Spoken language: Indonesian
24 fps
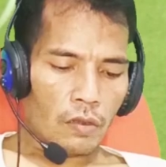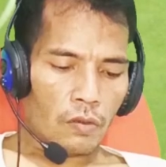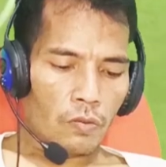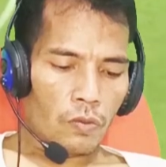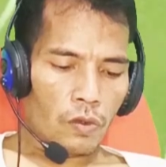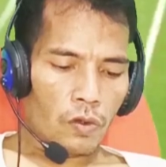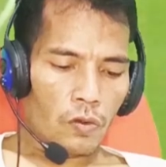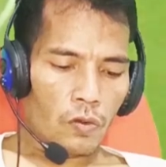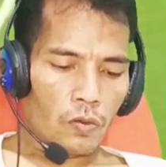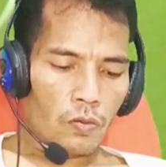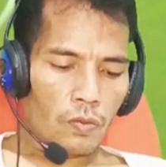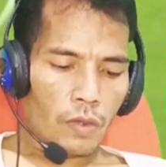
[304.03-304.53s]

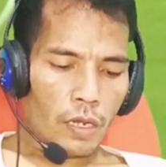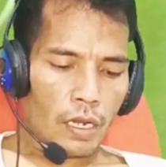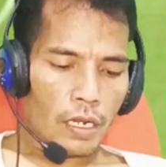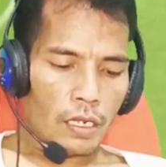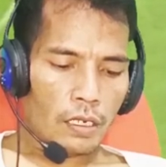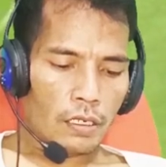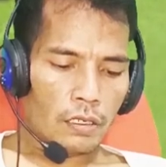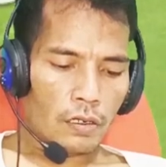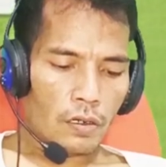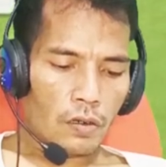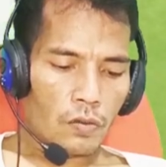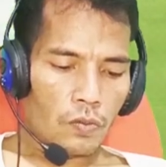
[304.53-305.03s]
tombol
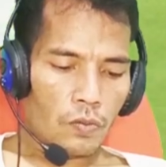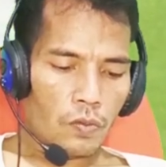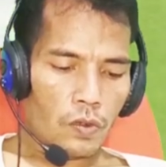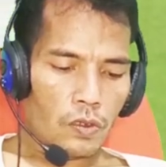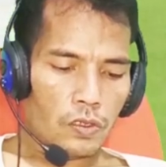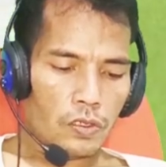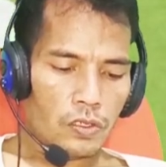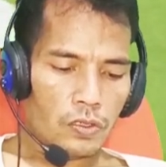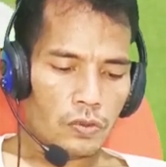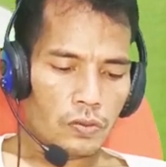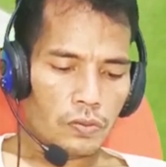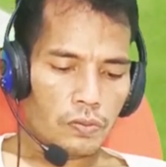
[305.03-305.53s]
umpan
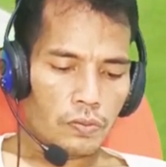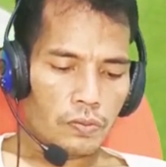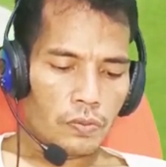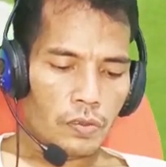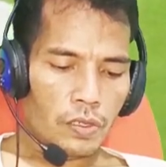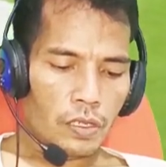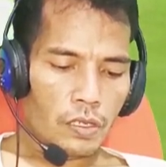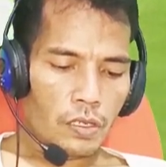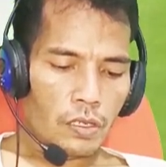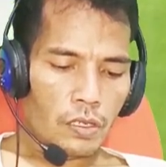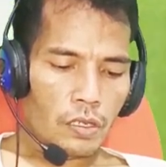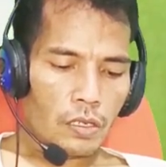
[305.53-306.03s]
terobos
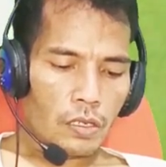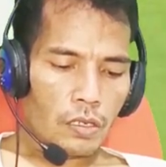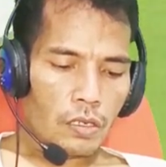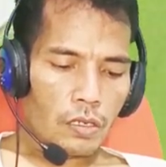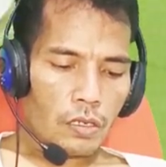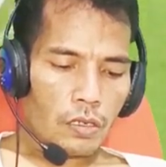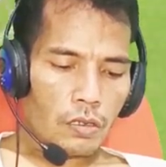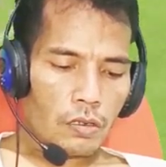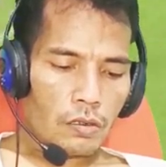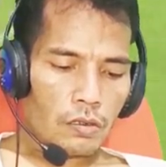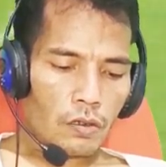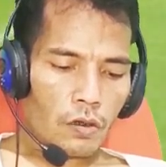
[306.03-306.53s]

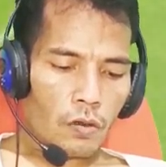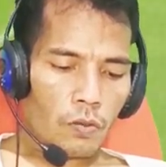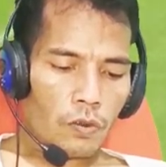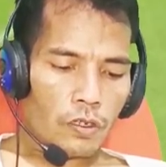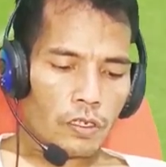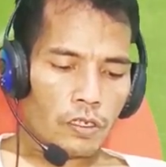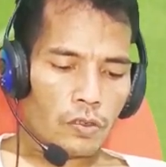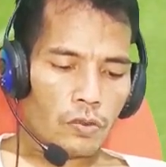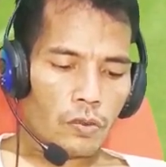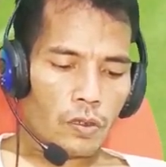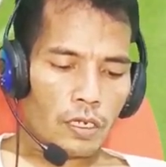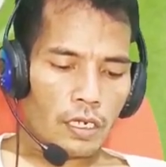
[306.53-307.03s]

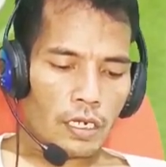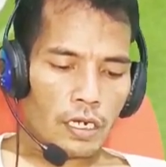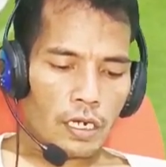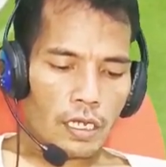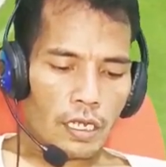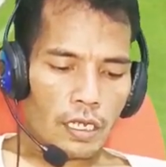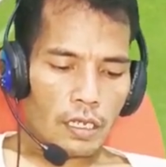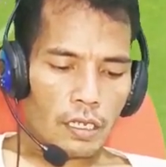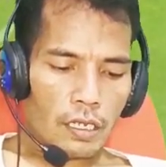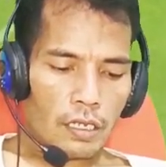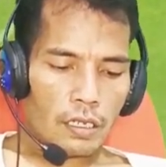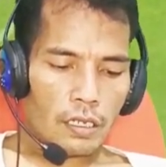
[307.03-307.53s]
terobos itu
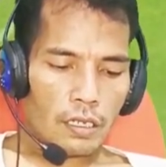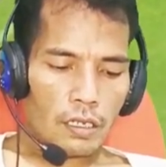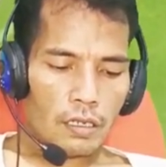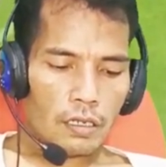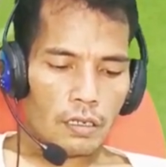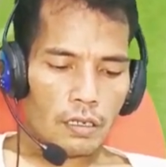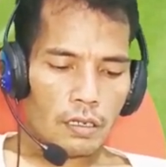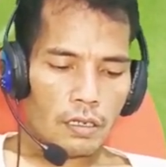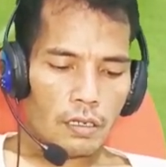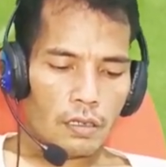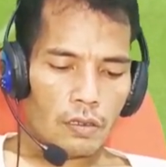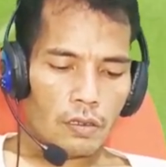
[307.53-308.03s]
adalah
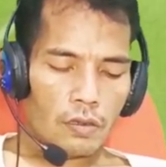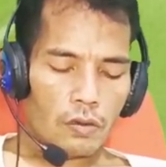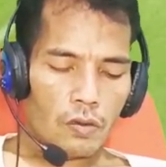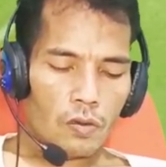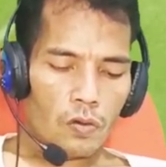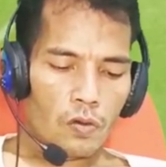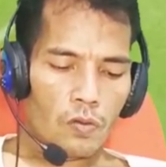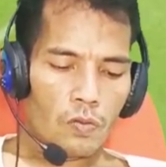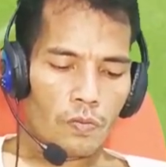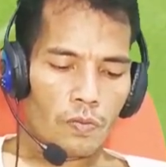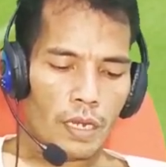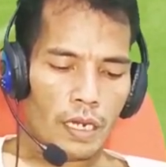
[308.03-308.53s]

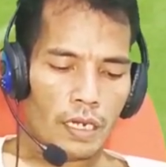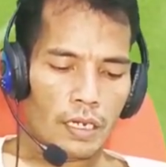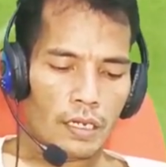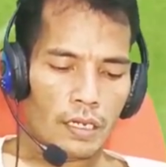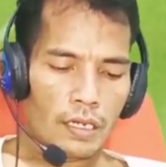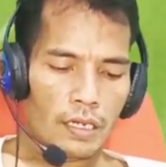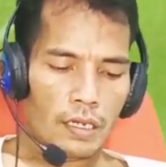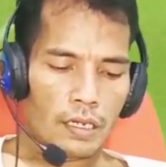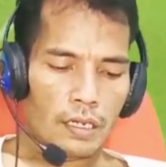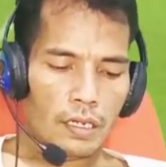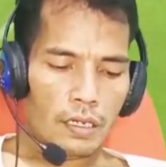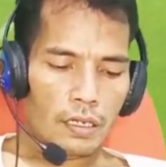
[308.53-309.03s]
umpan
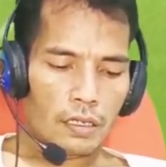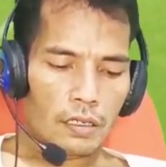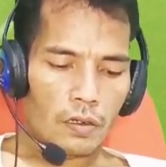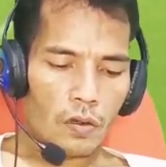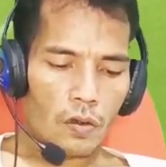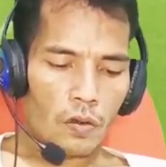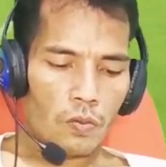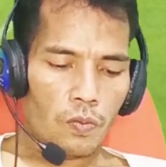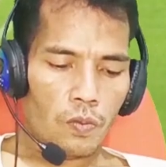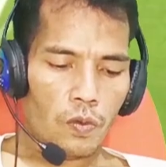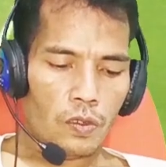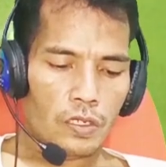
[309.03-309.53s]

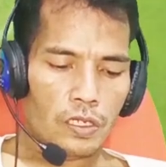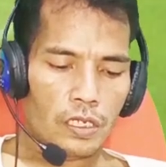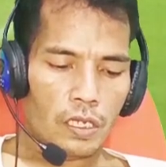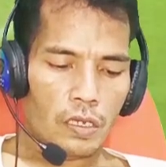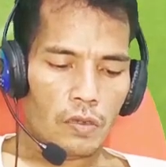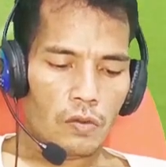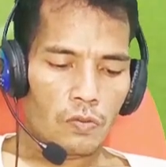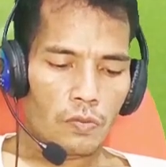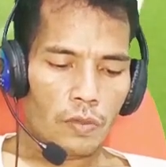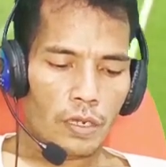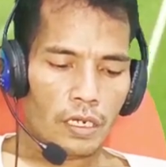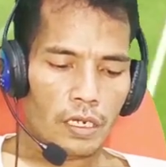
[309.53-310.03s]
terobos ya
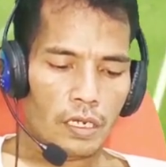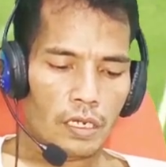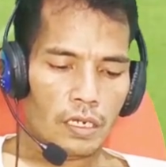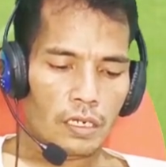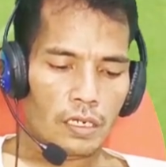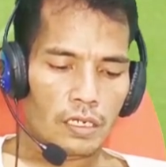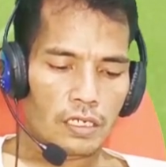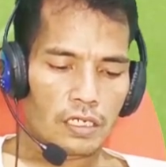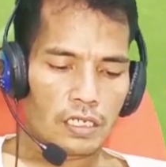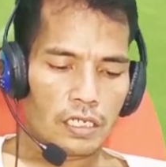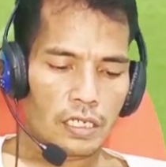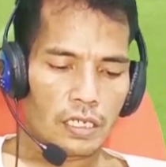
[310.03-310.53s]

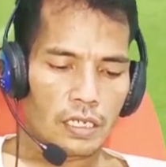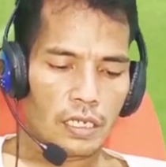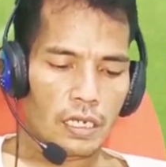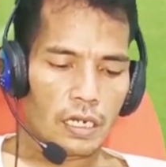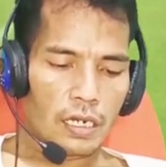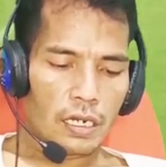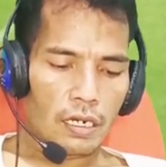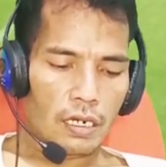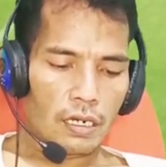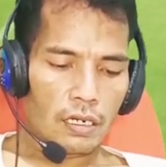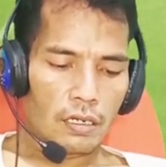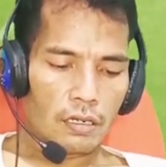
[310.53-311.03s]
umpan
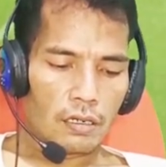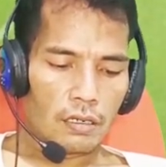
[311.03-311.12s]
single